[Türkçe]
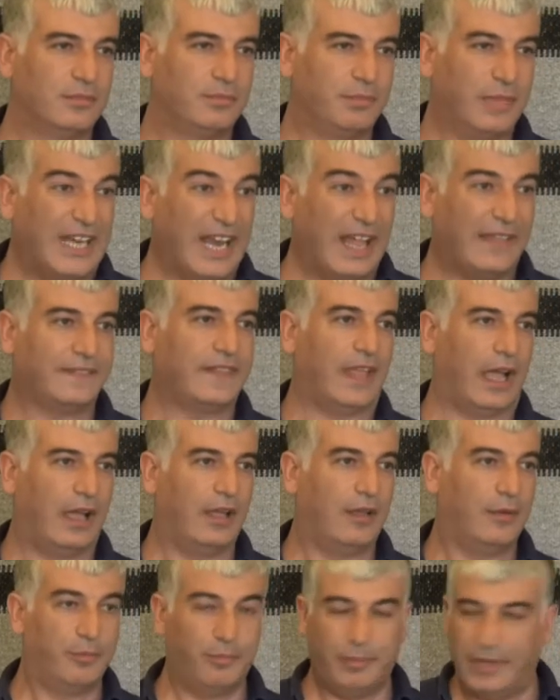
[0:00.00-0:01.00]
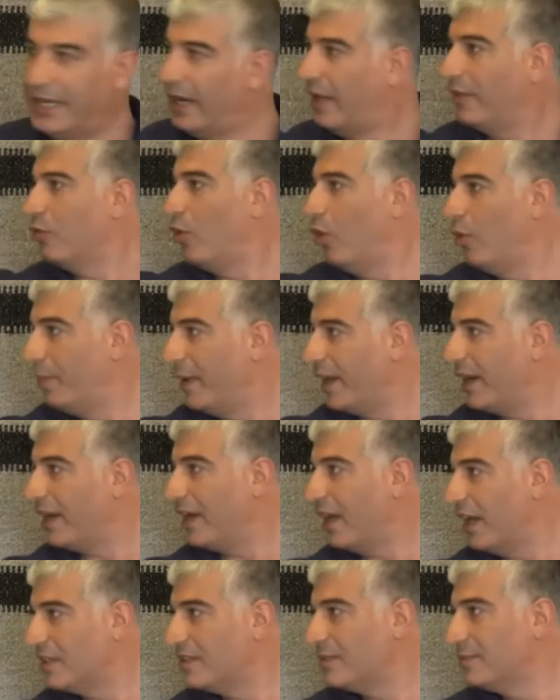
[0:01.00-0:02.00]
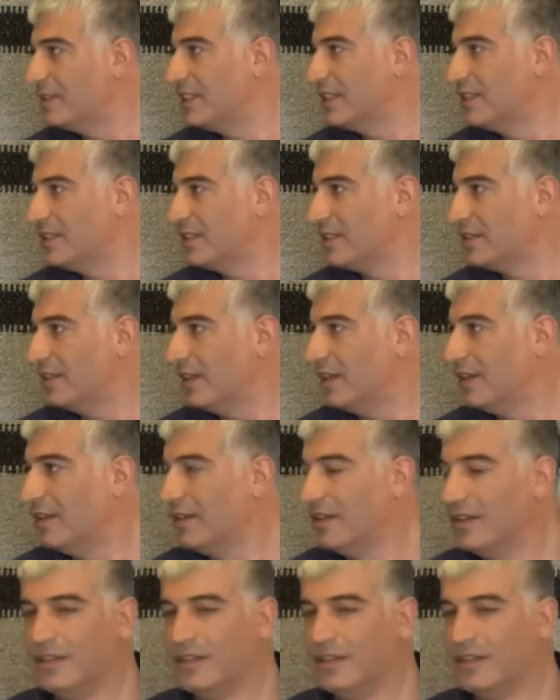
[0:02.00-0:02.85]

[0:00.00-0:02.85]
Bir anda. Bir anda o para evet. karşımıza çıktı.